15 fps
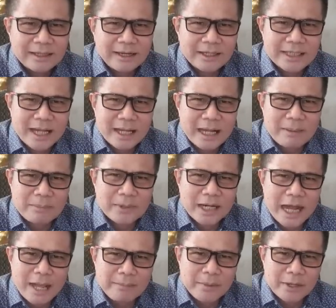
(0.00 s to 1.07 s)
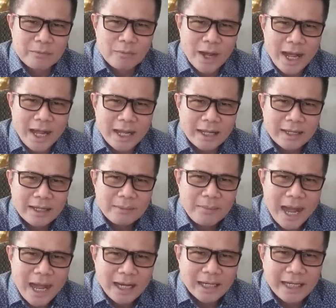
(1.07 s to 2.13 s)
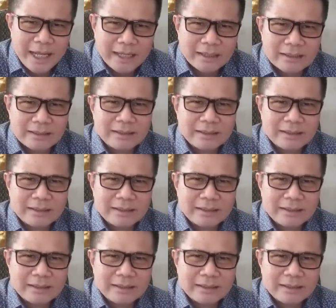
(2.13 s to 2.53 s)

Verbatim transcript: ก็จะกลับกลายเป็นว่าพรรคเล็ก